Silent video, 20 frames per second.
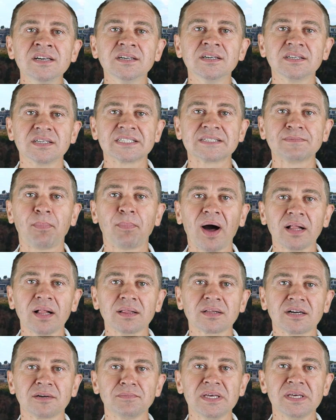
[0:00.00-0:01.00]
игры с
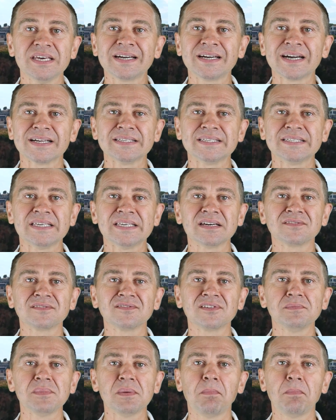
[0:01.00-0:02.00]
палками и
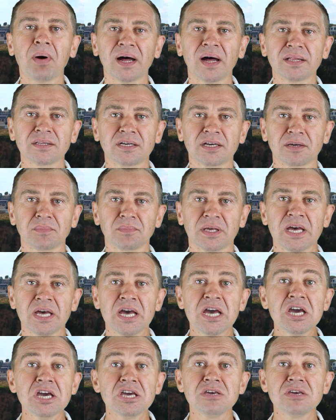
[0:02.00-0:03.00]
консервными банками,
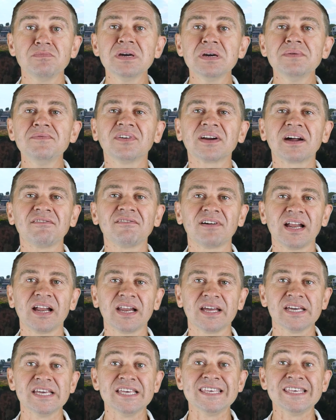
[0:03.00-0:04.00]
и мы
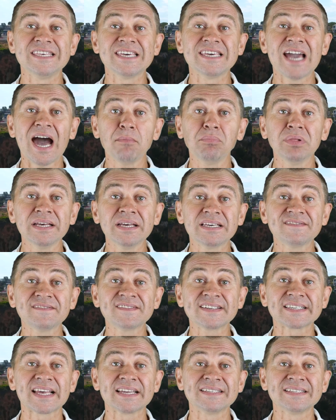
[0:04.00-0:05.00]
воровали яблоки
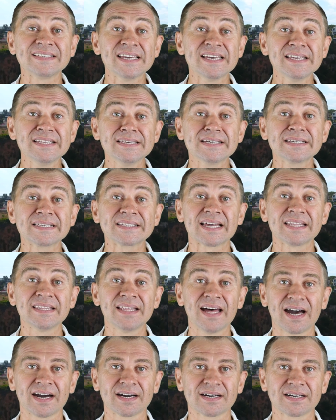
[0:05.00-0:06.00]
в соседних
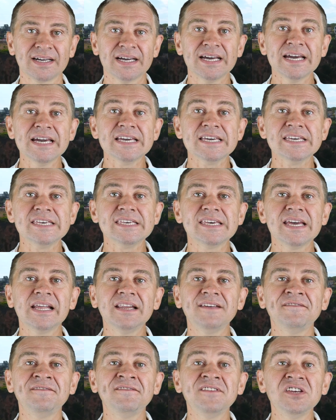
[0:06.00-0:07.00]
садах, и
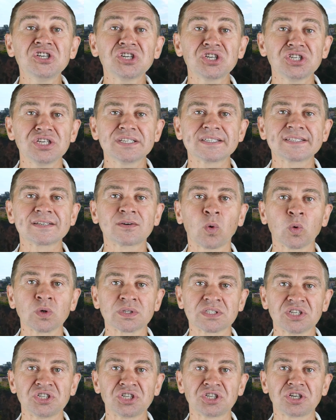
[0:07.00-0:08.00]
ели вишни с
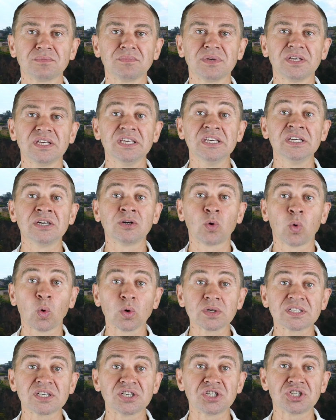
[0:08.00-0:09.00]
косточками, и
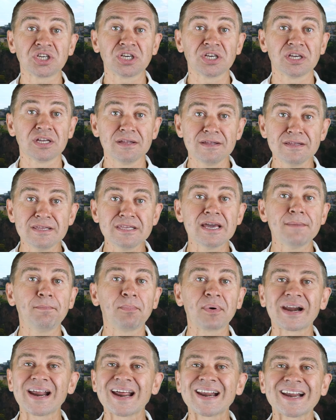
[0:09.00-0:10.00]
косточки не
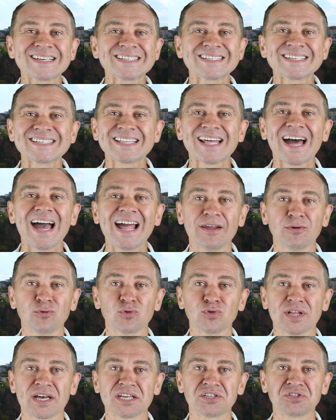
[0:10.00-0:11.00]
прорастали
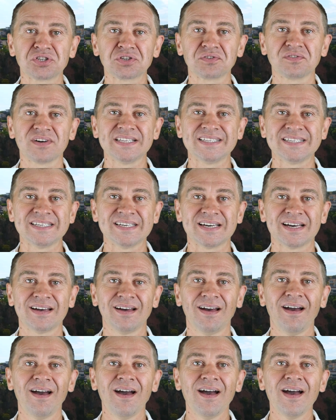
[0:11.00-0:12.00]
у нас в животе.